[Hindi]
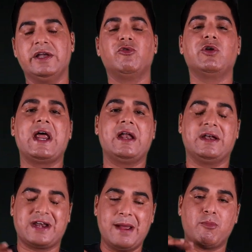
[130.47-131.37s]
या वो
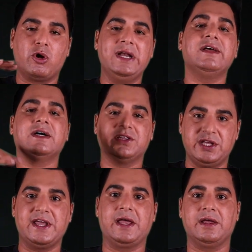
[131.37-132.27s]
रैम मॉडलिंग
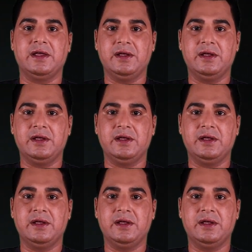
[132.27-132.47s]
करते हैं